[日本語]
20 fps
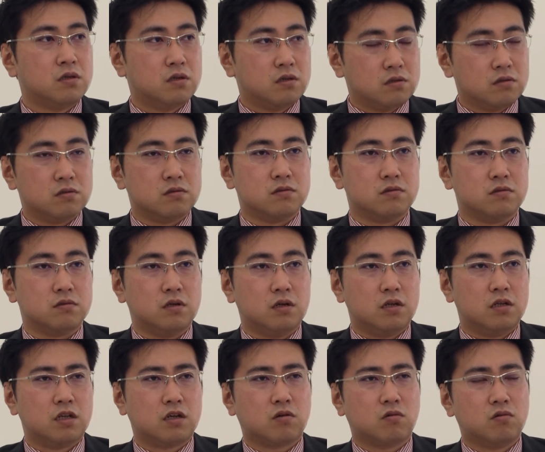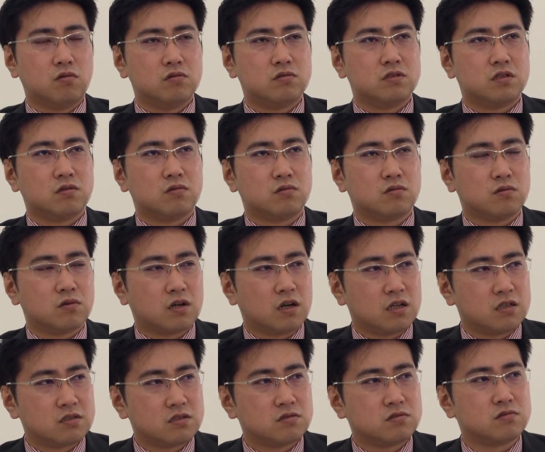うんでこういうようなことを
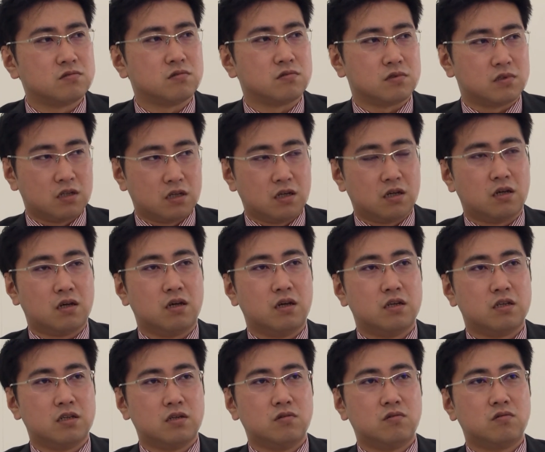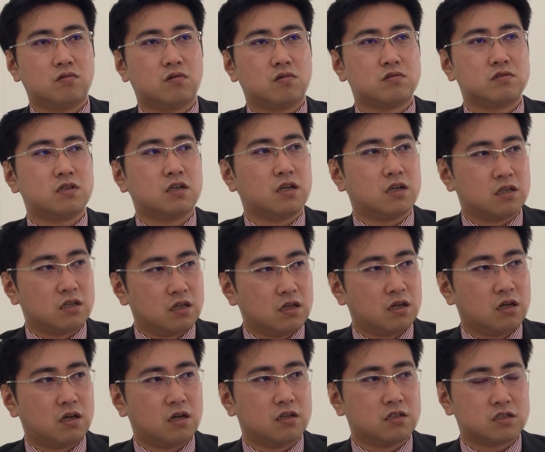感じるのって、日本国内
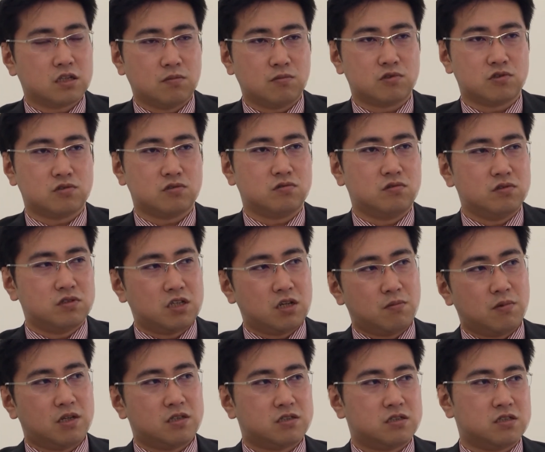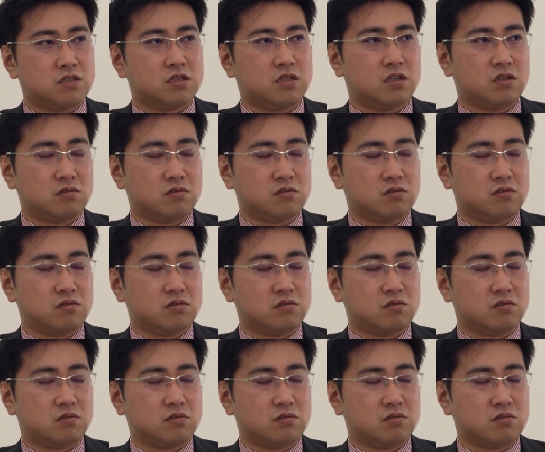でしかもすごい狭い地域で